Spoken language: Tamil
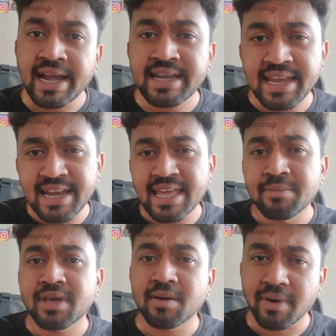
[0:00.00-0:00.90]
ஆன்டி
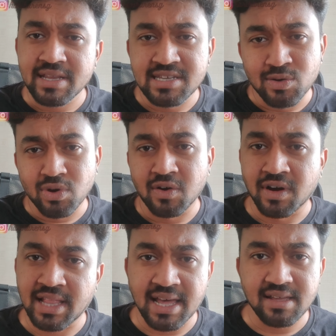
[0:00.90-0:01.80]
டிஎம்கே மைண்ட் செட்
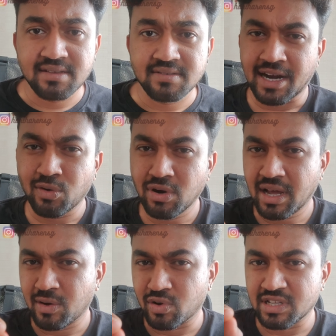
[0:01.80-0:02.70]
உள்ளவங்க தான்
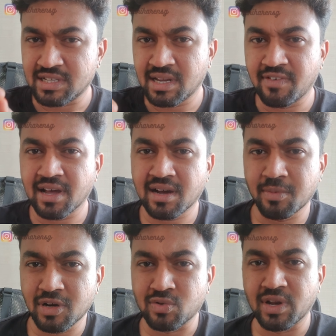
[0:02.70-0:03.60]
நடுவில் ஒரு சின்ன
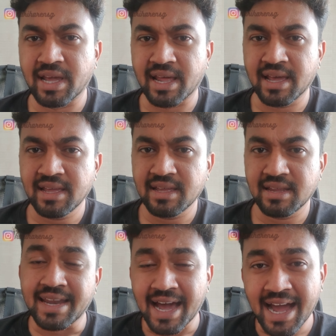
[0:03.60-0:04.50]
விளக்கம் மட்டும் சொல்லிக்கிறேன்
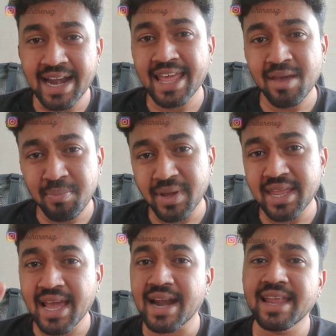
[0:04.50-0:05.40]
நானே
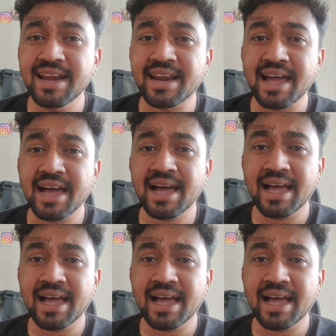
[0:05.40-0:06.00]
பெரிய அணில்ரா